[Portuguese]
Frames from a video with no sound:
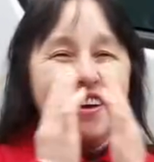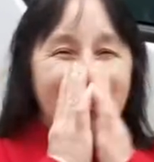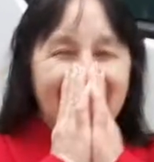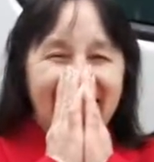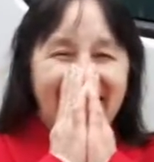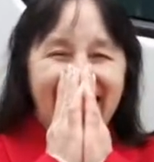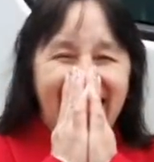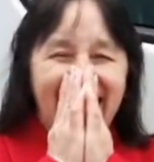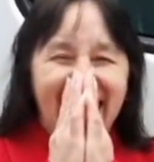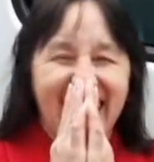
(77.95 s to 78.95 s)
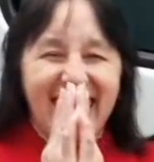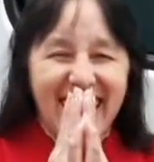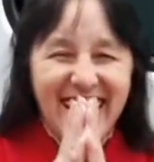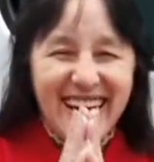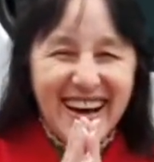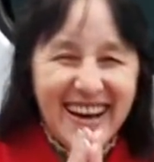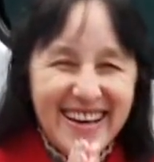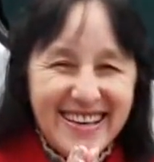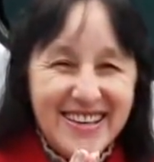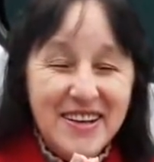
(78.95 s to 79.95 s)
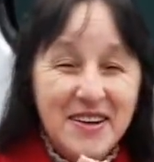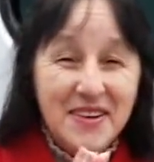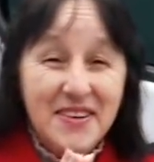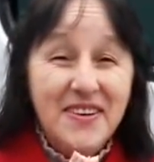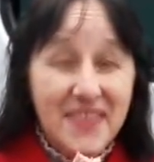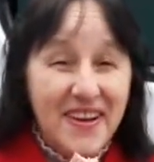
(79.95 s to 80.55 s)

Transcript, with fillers: tá tudo igual. Mas para quem não é do sul,